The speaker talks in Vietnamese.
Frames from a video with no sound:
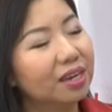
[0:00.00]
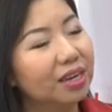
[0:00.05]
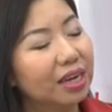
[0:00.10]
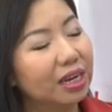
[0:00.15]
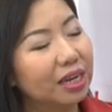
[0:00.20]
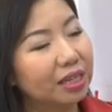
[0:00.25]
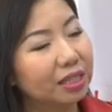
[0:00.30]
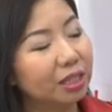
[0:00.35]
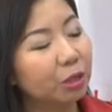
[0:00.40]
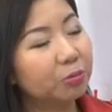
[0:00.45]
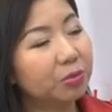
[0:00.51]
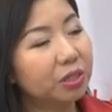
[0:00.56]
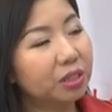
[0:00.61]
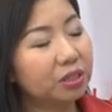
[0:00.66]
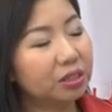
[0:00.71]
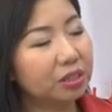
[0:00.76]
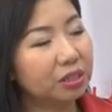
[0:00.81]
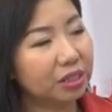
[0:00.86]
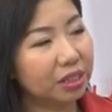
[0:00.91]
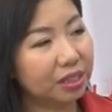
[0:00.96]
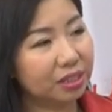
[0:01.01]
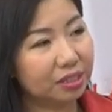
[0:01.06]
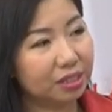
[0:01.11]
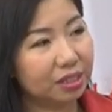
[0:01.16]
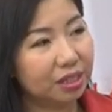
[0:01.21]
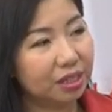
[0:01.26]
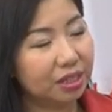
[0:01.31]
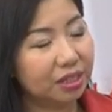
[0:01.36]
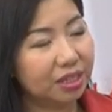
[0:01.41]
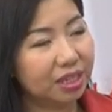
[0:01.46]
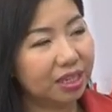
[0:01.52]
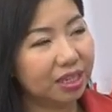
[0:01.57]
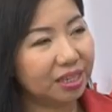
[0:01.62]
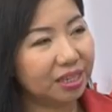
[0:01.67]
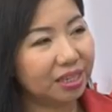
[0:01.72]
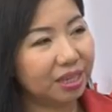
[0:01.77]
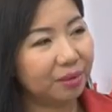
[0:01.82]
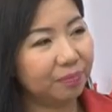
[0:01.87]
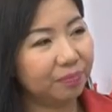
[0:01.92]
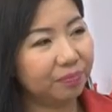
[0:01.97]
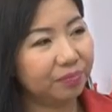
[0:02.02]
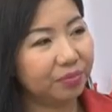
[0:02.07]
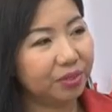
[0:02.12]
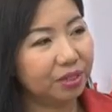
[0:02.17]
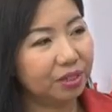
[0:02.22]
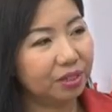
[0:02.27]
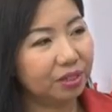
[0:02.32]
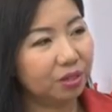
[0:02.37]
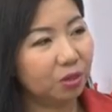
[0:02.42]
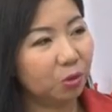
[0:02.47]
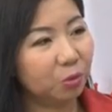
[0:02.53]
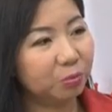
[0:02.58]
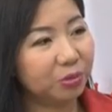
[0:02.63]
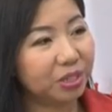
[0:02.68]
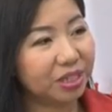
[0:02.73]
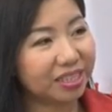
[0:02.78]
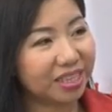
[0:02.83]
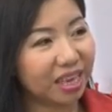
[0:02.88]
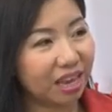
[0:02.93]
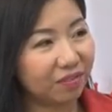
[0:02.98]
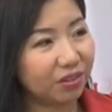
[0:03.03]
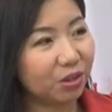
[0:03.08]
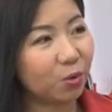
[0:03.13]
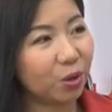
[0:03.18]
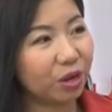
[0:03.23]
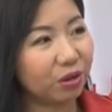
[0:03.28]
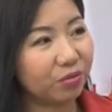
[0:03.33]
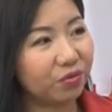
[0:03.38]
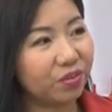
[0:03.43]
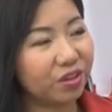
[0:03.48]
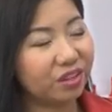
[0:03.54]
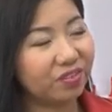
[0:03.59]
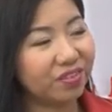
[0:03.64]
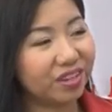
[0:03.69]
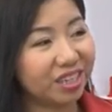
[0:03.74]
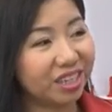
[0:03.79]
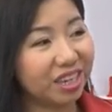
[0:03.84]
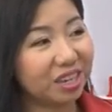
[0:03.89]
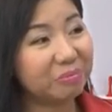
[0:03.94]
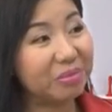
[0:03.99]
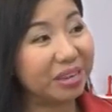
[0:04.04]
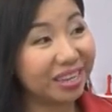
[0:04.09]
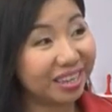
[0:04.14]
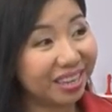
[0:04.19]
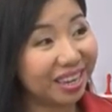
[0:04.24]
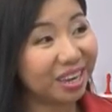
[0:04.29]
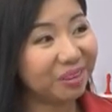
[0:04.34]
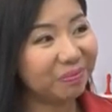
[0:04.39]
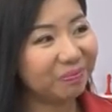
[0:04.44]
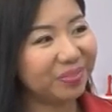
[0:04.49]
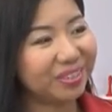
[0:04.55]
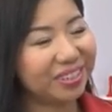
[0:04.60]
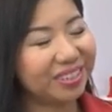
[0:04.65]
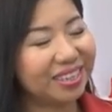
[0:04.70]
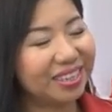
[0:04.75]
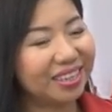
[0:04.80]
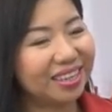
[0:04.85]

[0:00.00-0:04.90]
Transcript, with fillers: À, thông thường thì cũng chia sẻ với Hoàng Phi về những cái bí kíp nha.